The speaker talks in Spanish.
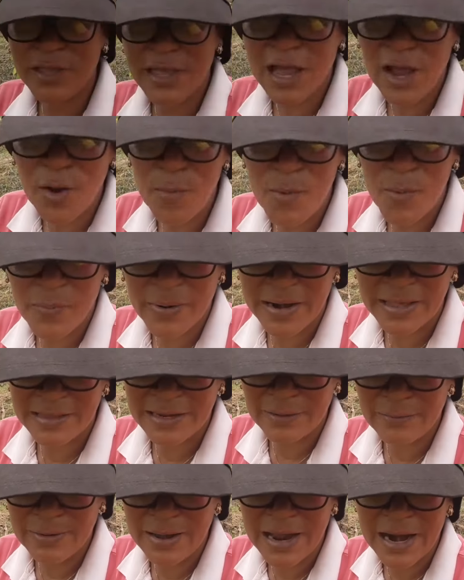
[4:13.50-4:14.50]
día como para
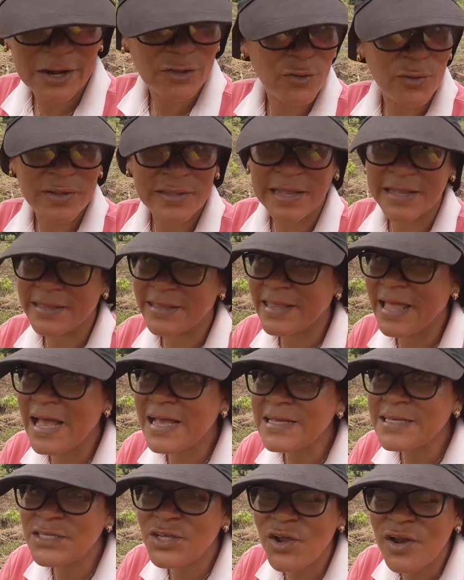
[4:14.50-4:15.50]
trabajar, no está tan
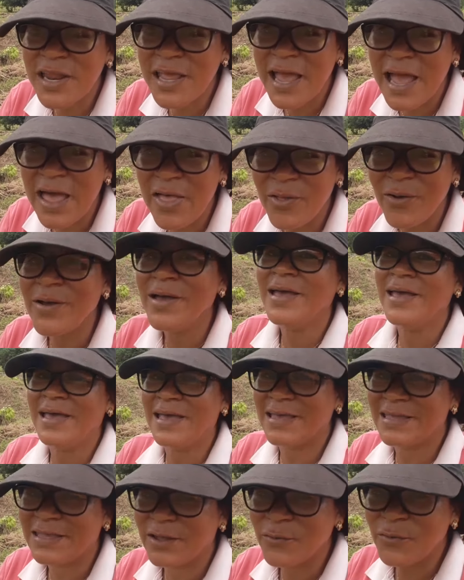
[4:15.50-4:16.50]
soleado,
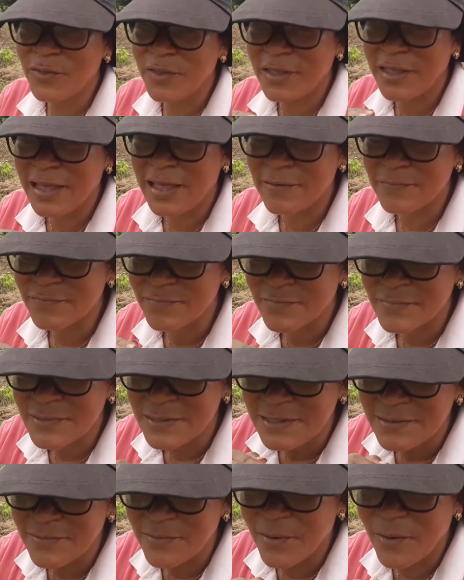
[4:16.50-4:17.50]
está un día
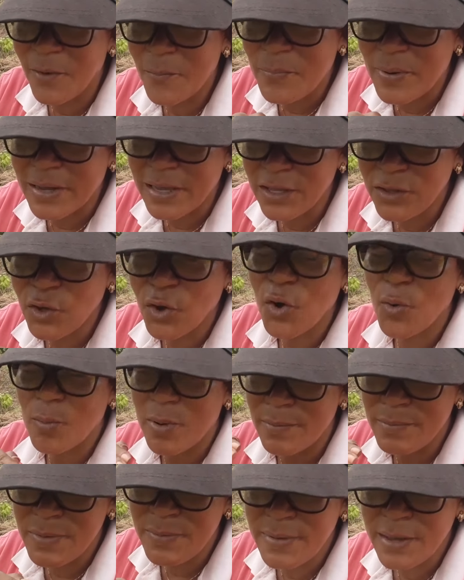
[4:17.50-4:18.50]
opaquito
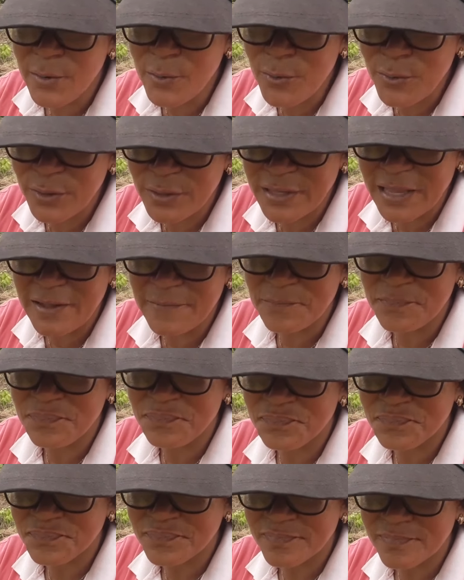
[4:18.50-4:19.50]
como a mí me gusta,
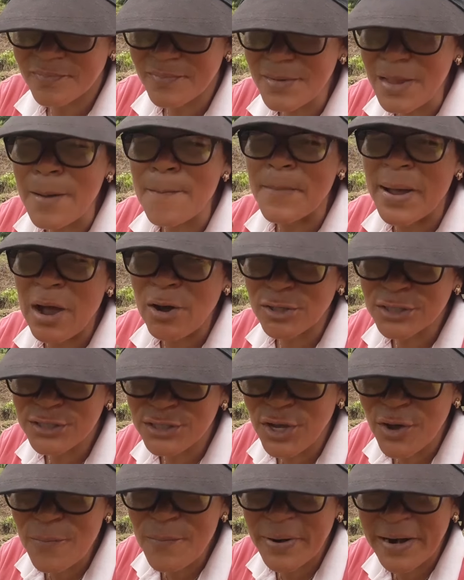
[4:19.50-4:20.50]
bajo
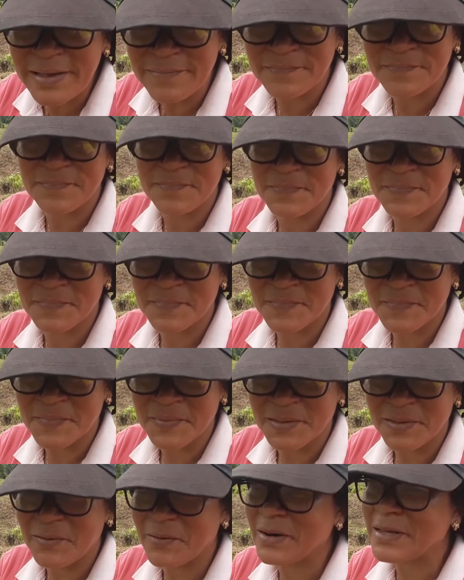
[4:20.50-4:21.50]
sombra.
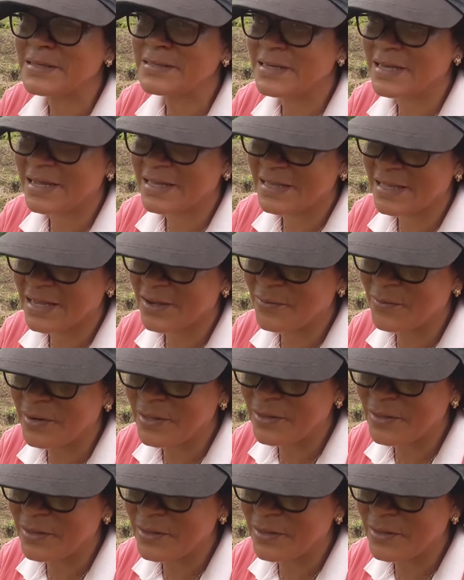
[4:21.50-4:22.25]
Y ahora sí que tengan un